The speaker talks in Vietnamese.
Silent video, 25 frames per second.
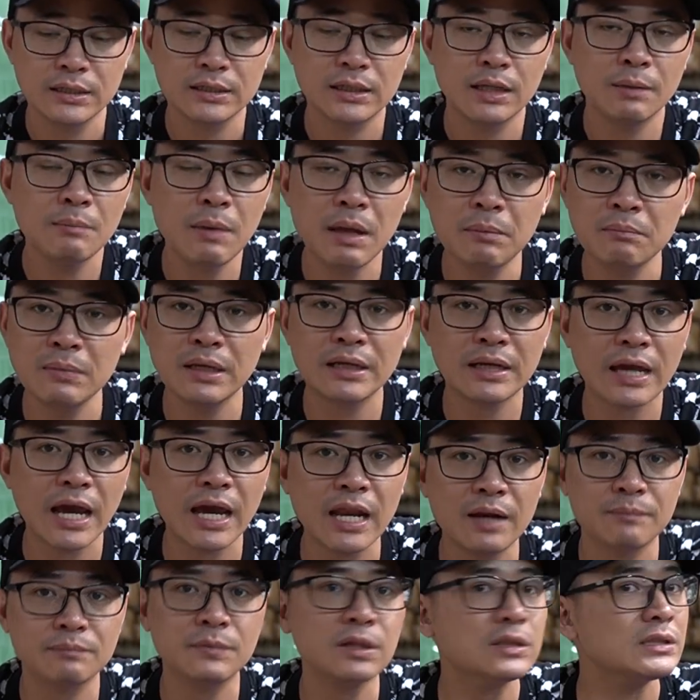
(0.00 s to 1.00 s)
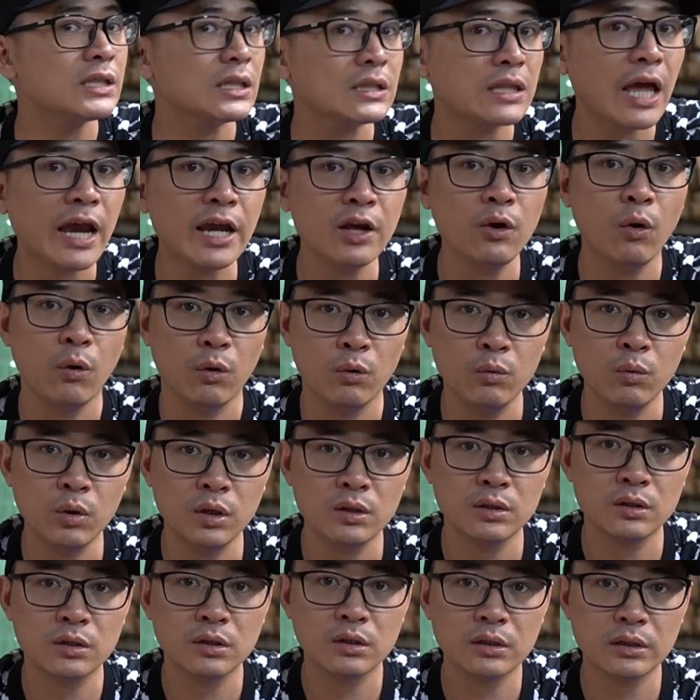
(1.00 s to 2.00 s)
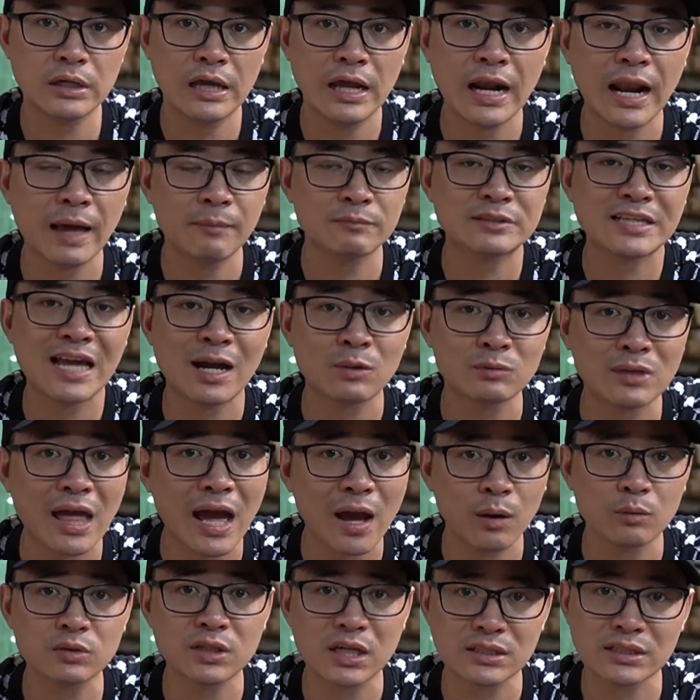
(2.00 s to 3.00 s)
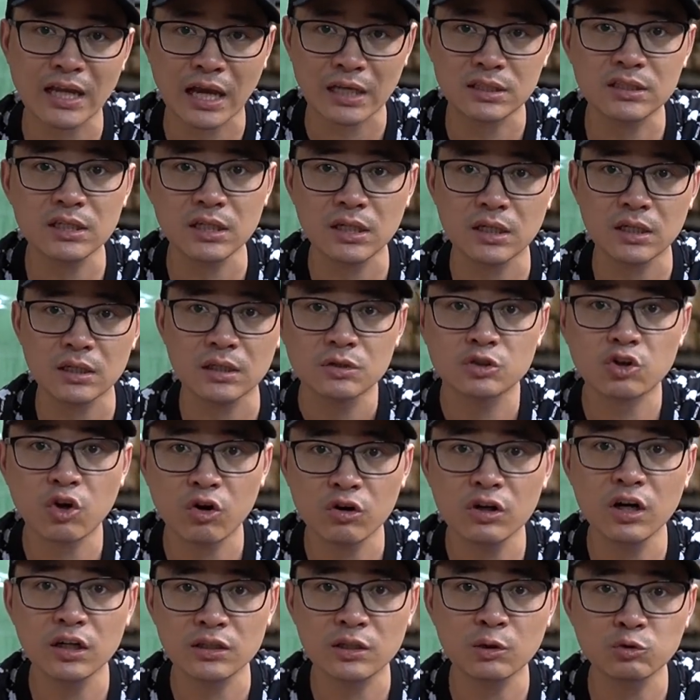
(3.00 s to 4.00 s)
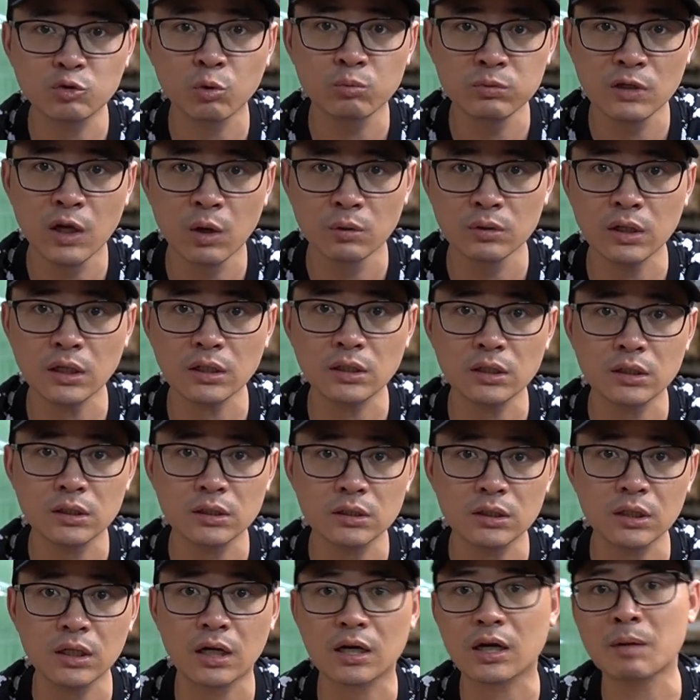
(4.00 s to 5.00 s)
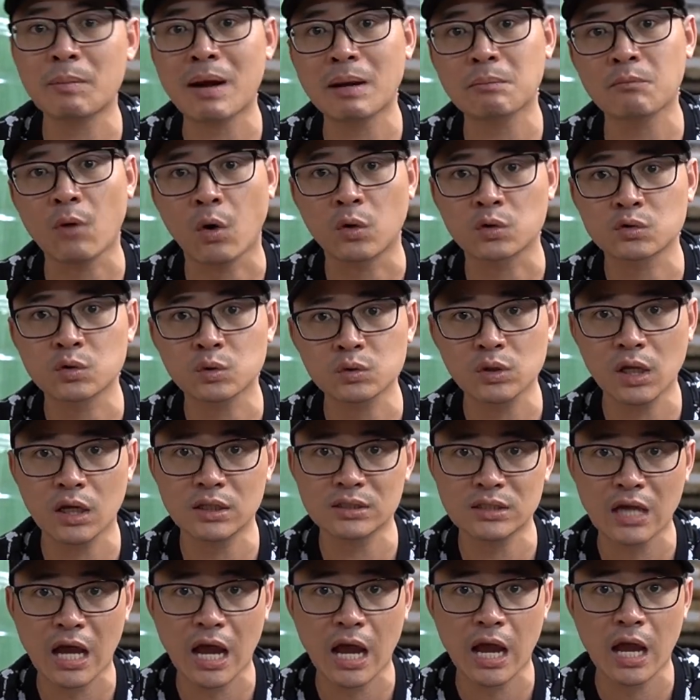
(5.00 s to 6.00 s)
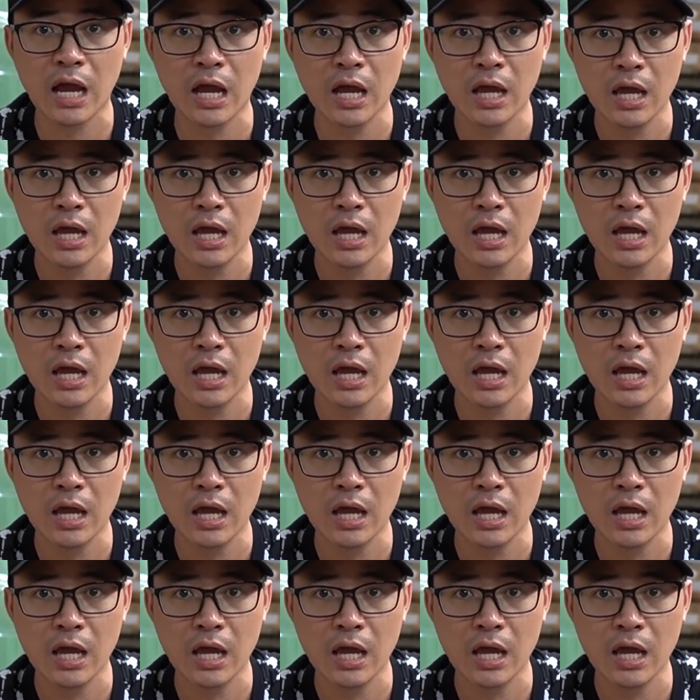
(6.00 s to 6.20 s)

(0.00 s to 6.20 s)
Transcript: thì bên mình ngay lập tức sẽ thay đổi luôn để làm sao tạo ra giá trị cho người tiêu dùng nhiều nhất tức là các bạn bỏ số tiền ra